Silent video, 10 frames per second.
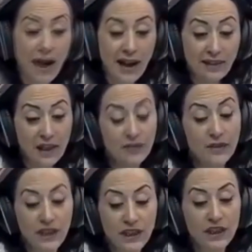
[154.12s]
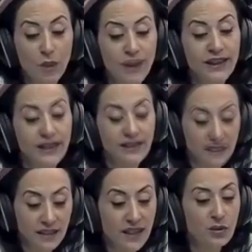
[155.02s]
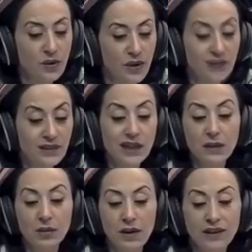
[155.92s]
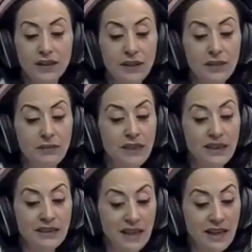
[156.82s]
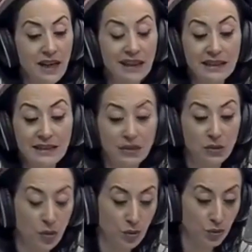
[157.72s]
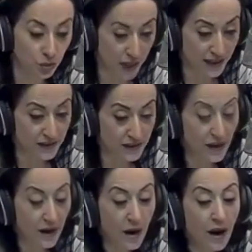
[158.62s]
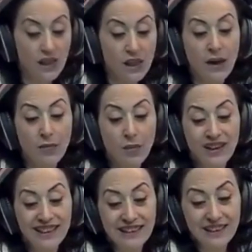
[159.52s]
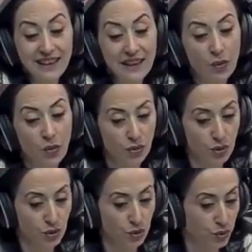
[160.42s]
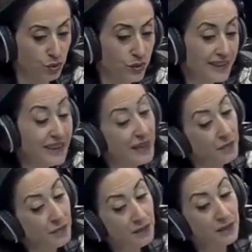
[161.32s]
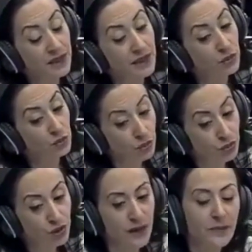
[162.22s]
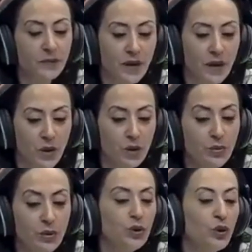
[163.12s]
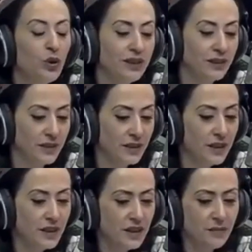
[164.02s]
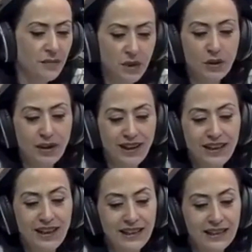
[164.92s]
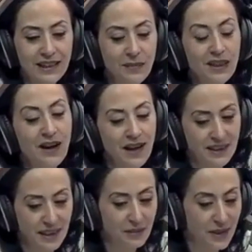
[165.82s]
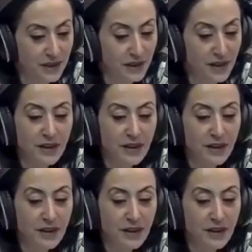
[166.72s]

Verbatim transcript: Her tarafını iyice muayene ettikten sonra sağ kulağında bir miktar akıntı göründüler. Acaba bu akıntı neden olmuştur diye birbirine sorunca öbürü şöyle dedi. Birçok adaletli bir hakimdi.